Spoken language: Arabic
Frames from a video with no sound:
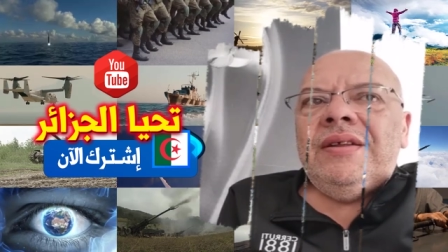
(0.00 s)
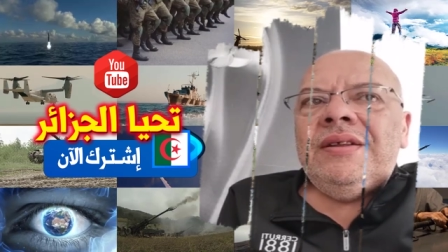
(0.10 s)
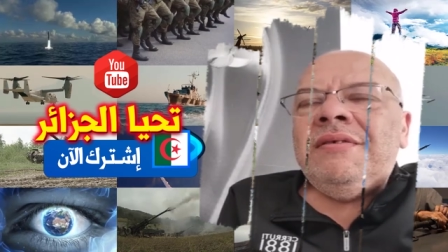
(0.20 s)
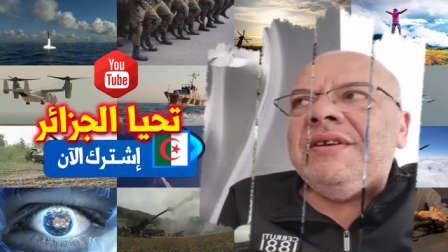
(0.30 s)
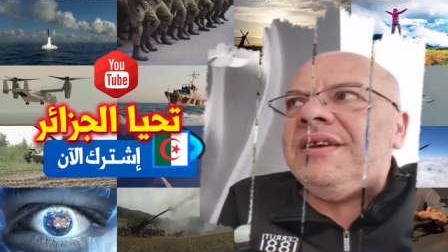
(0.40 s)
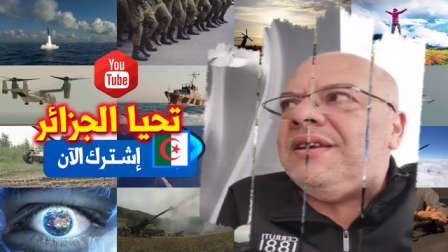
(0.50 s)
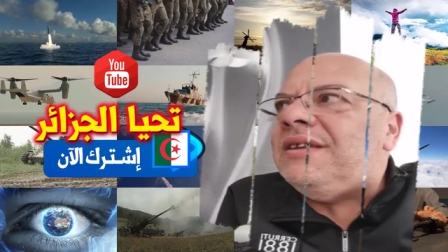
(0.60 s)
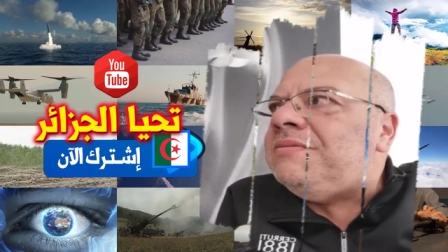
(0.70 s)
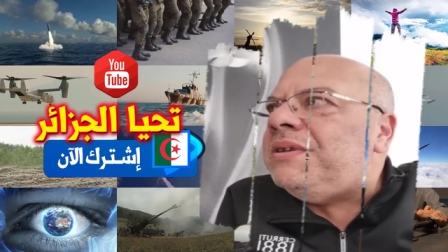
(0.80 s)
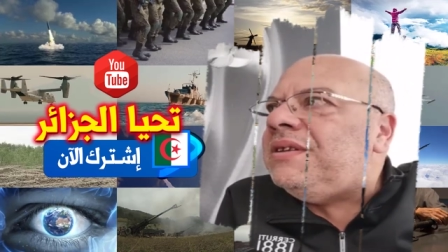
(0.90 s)
دونك
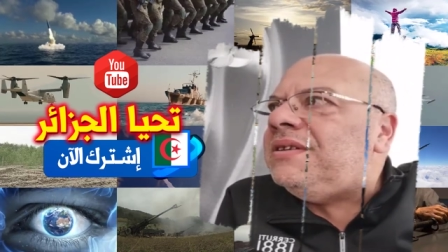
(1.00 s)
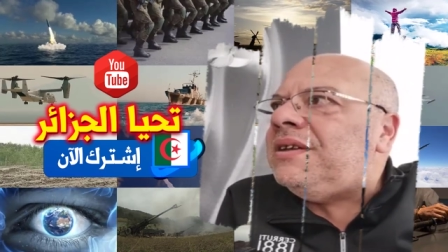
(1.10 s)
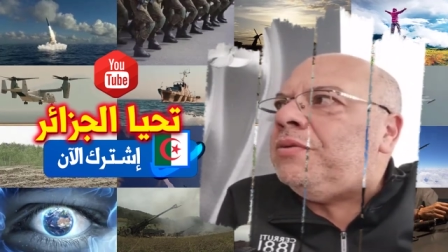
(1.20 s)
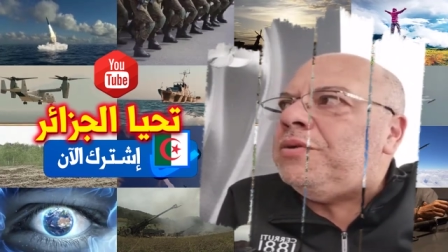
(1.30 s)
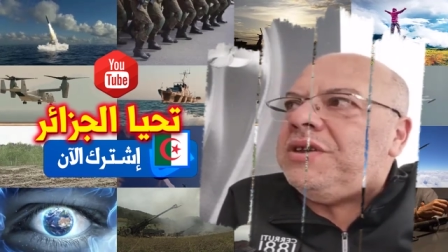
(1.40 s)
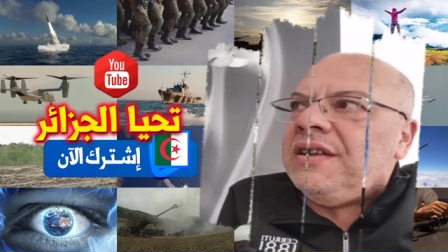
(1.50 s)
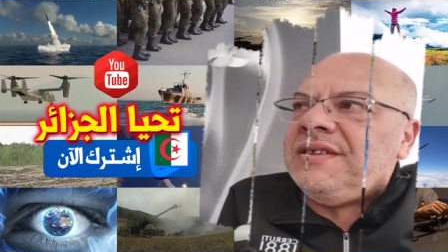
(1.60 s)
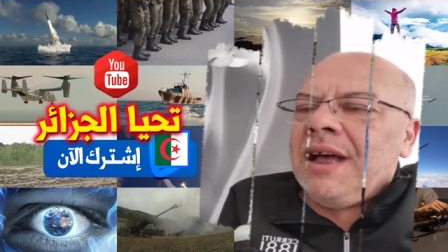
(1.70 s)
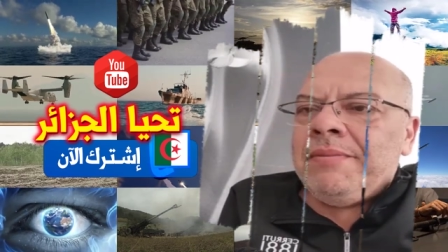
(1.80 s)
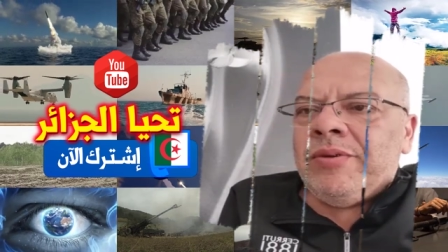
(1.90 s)
كي تمد انت واش
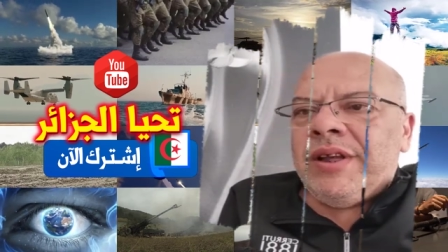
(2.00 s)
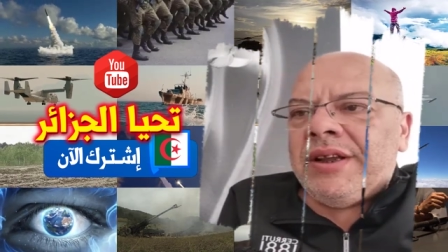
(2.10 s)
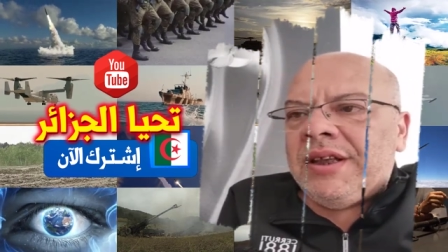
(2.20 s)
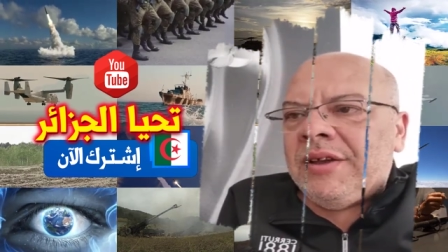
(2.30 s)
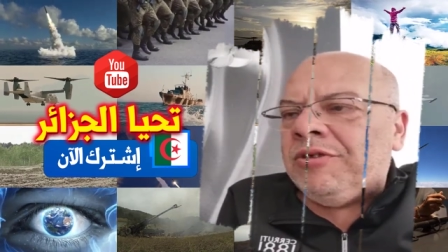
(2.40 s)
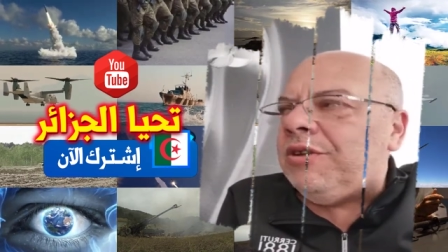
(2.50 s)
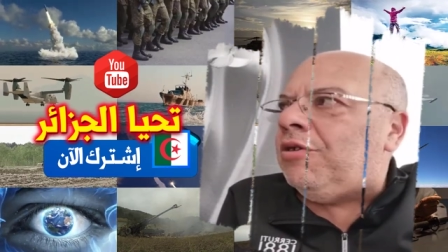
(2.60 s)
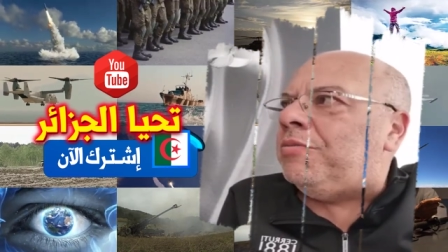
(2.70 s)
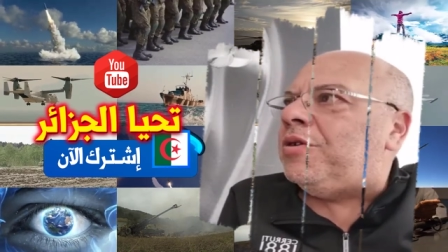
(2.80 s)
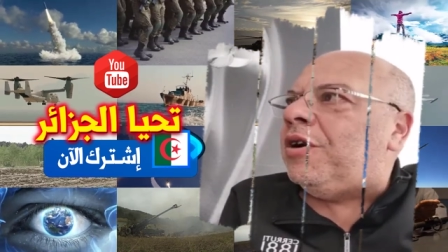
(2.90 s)
يتعاملوا يعني يرونديو
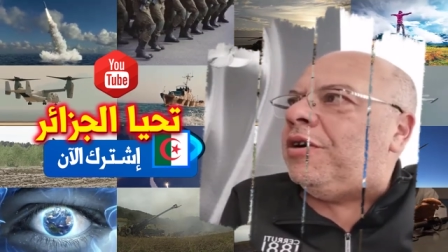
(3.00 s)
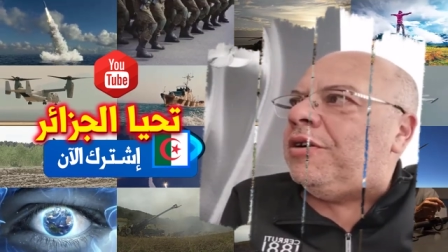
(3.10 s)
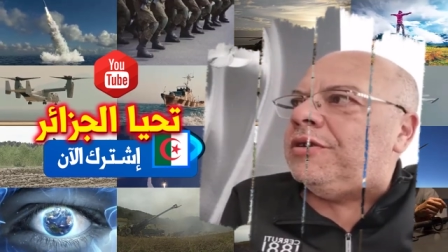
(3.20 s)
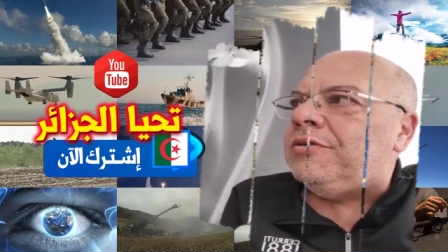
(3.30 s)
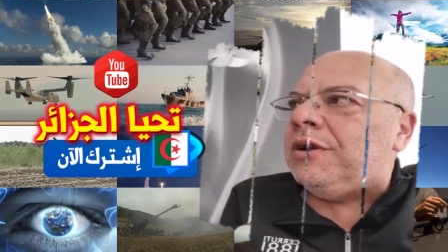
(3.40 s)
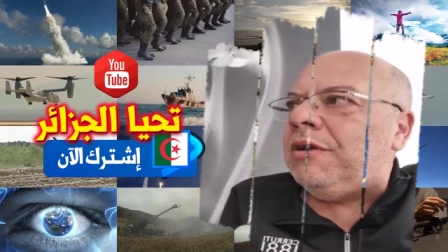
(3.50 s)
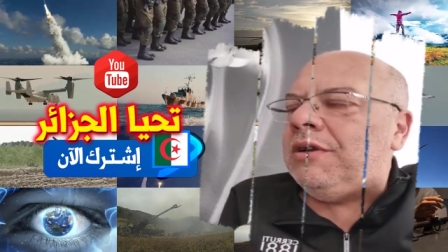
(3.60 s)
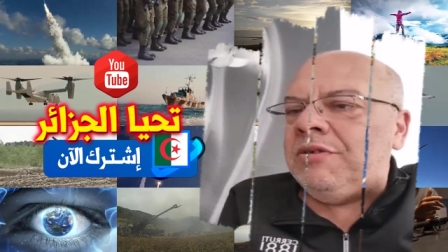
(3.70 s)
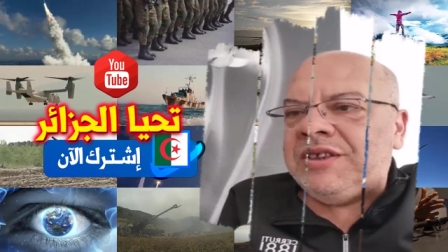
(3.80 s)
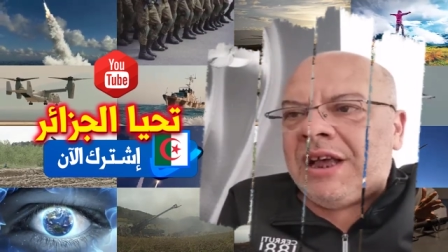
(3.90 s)
لهم كونت ولا
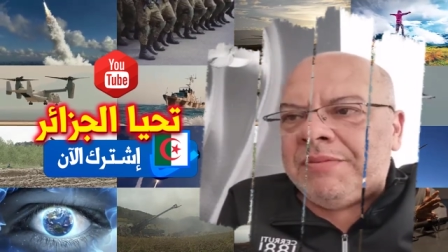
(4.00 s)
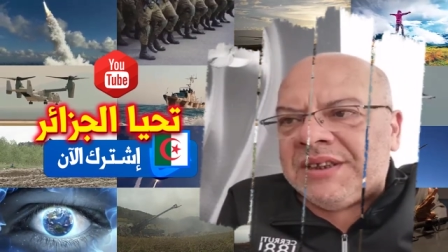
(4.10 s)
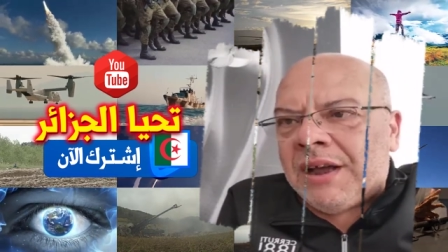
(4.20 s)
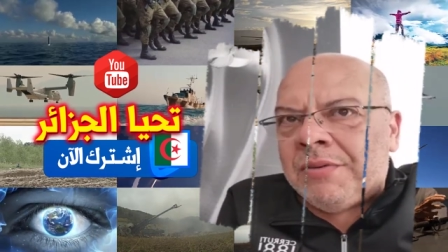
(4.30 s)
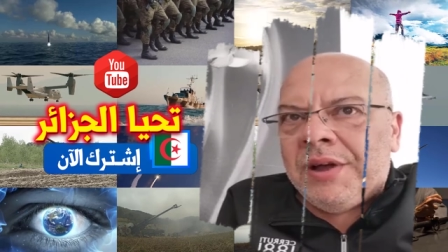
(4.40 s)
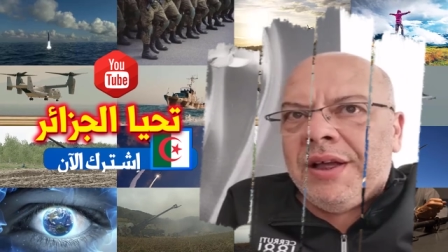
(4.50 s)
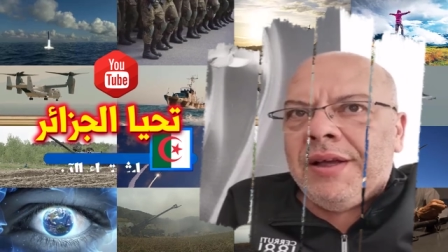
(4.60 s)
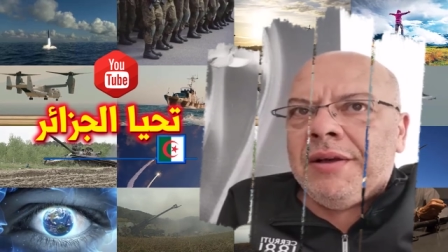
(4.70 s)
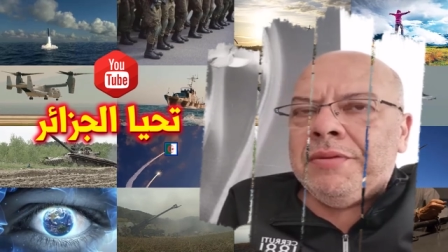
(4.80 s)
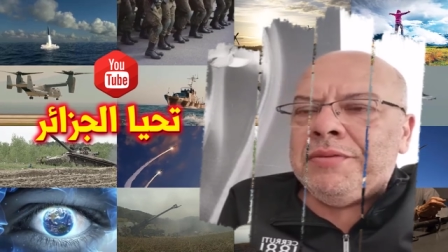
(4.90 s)
يولي صحاب
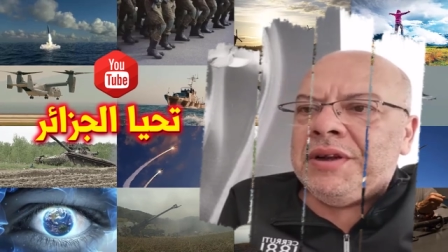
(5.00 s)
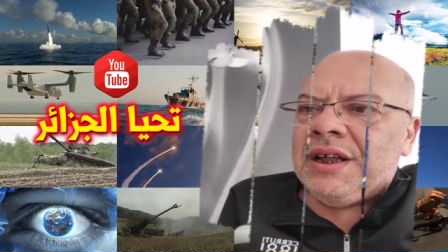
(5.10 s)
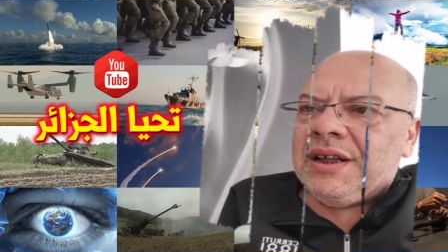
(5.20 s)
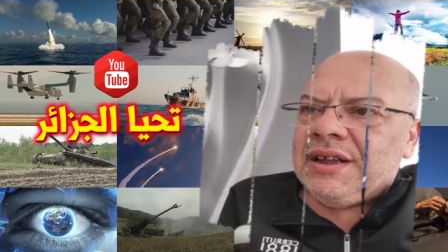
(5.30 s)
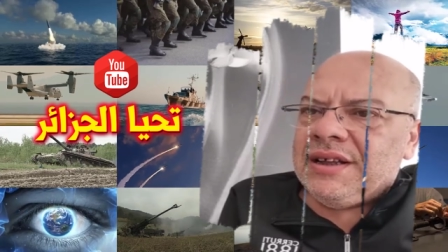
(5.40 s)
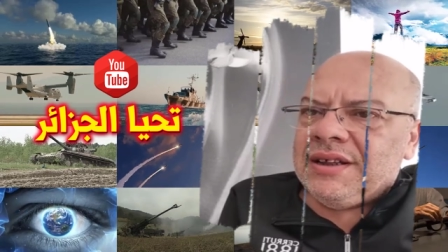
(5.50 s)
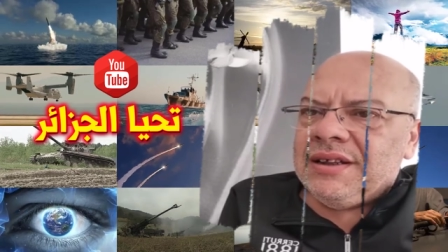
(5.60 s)
يتقهواو ولا